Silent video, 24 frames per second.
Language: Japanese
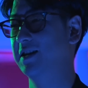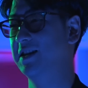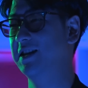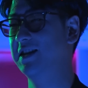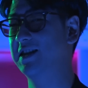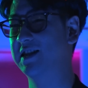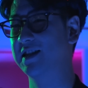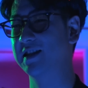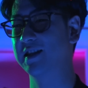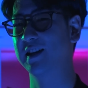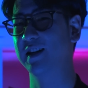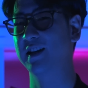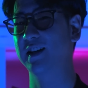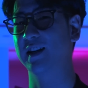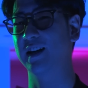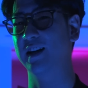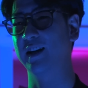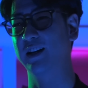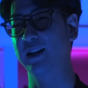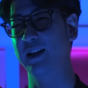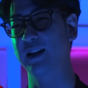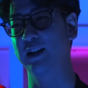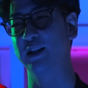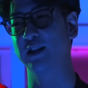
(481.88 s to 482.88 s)
1年以
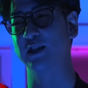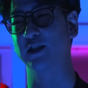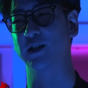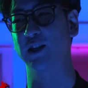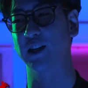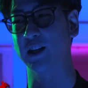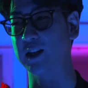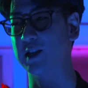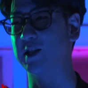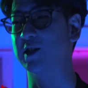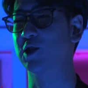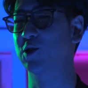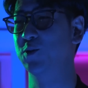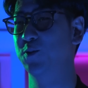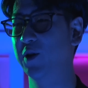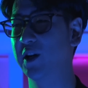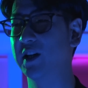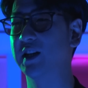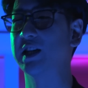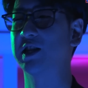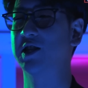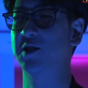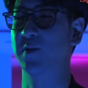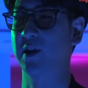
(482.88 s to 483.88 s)
内に絶対潰
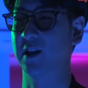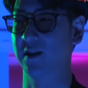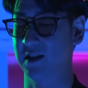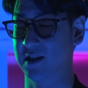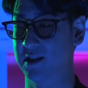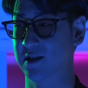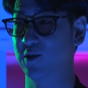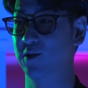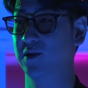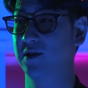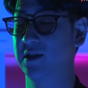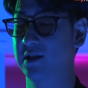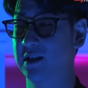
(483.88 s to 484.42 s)
れてしまうんですよ。